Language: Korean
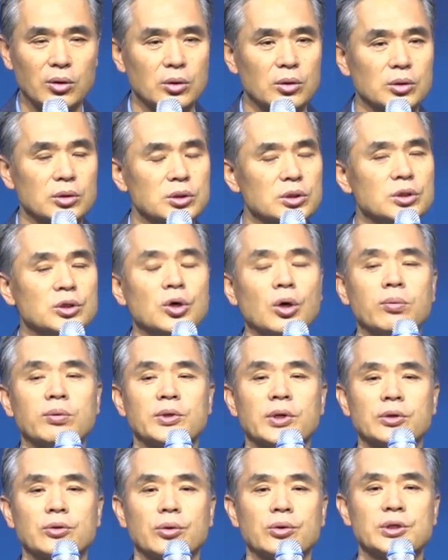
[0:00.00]

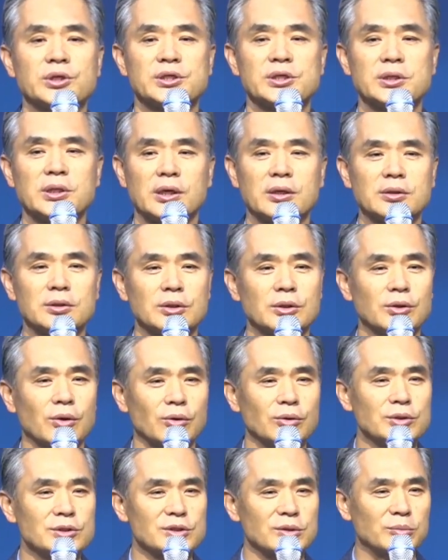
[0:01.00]
이거보다 더 신나는 일이
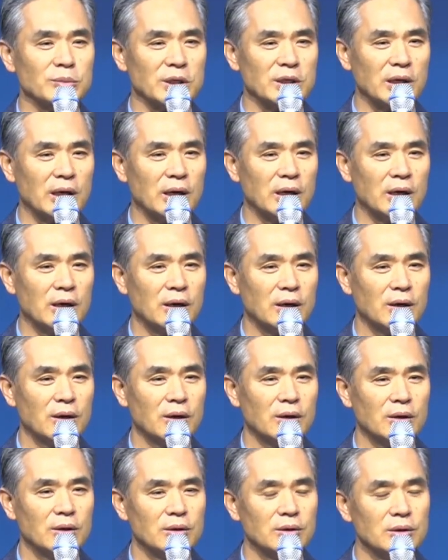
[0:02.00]
어디 있습니까?
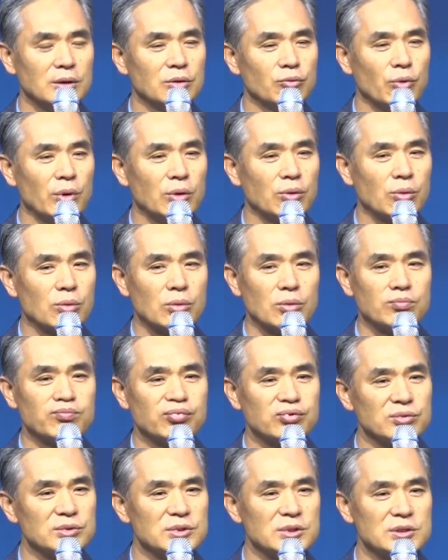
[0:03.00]
이 외롭고
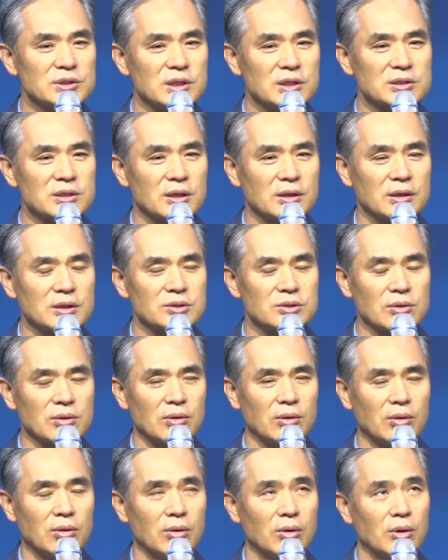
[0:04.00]
풍진
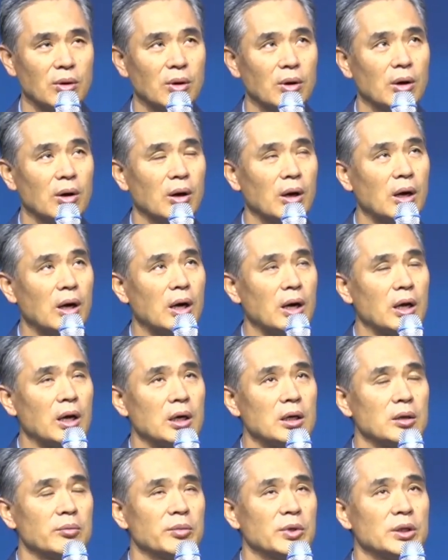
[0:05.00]
세상에서
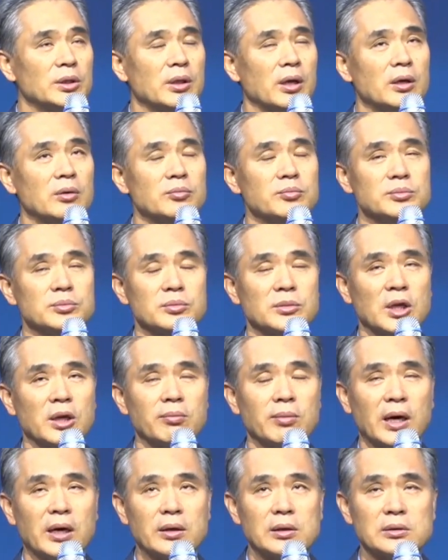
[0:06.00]
하나님이 내, 음, 내
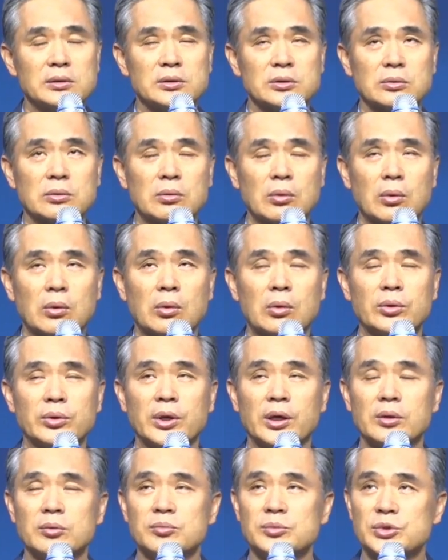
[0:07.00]
말을 듣고 내
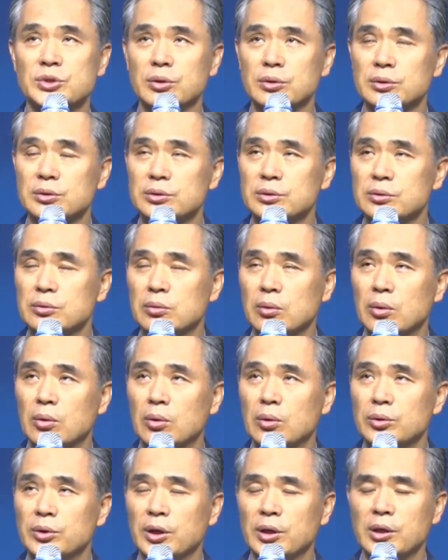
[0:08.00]
음성을
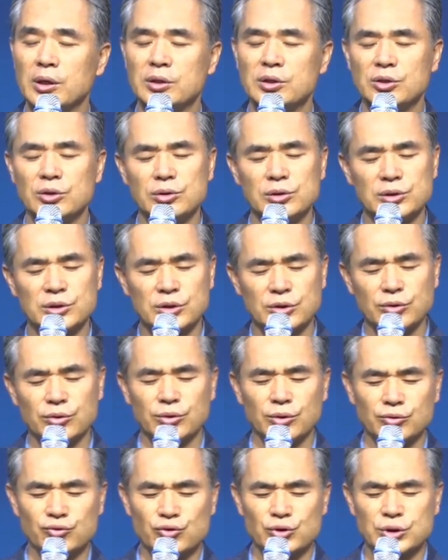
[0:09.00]
듣고 내게 귀를
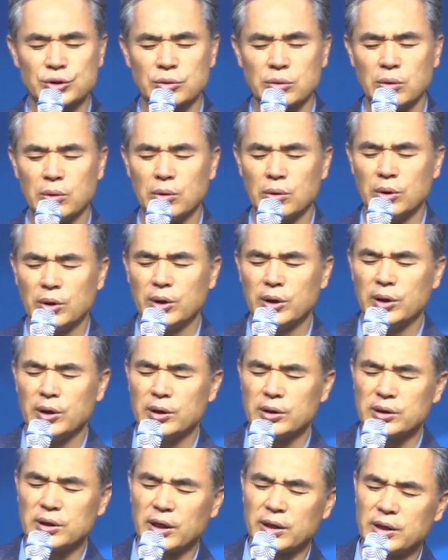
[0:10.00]
기울여 주시고
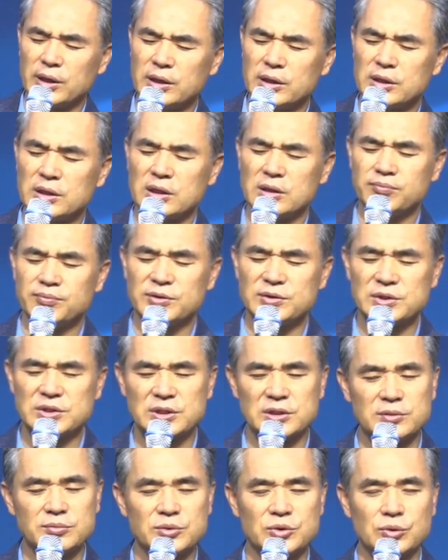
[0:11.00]
나의 이 깊은
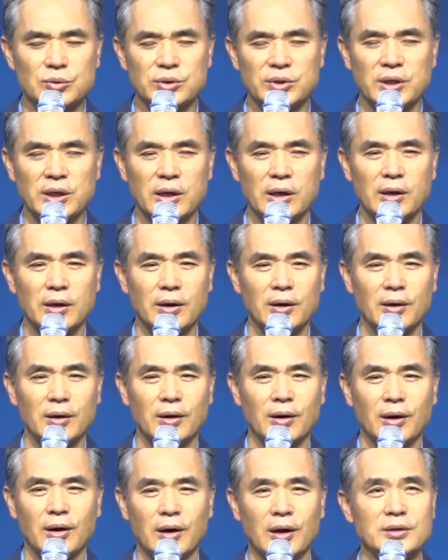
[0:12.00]
신음소리에
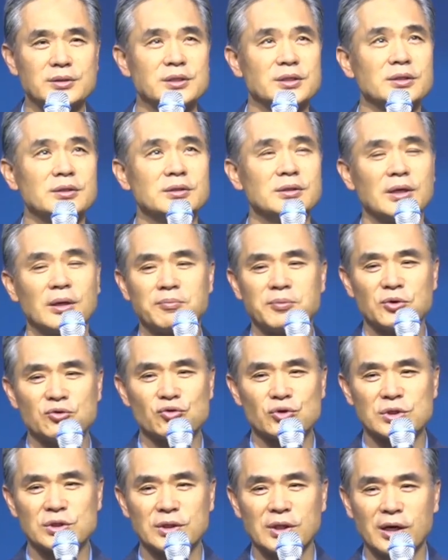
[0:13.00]
같이 응답해
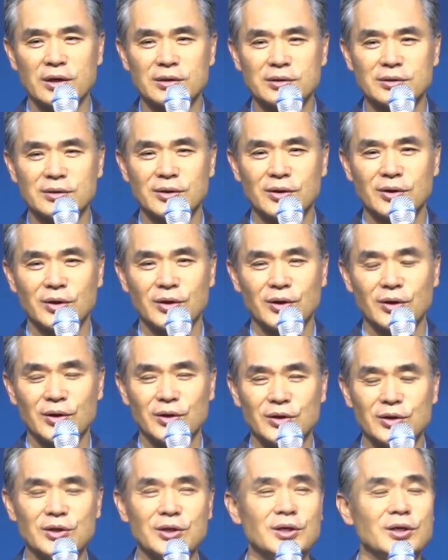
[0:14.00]
주신다는
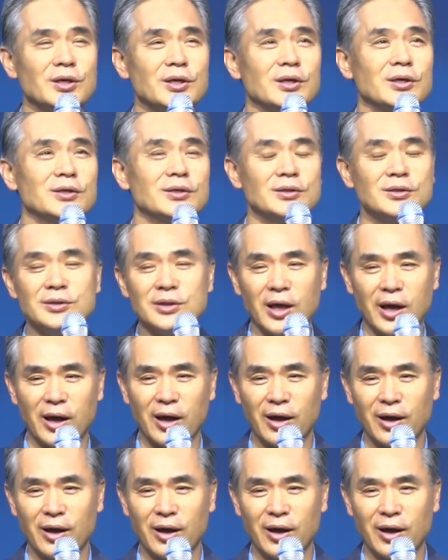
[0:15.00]
이 은혜,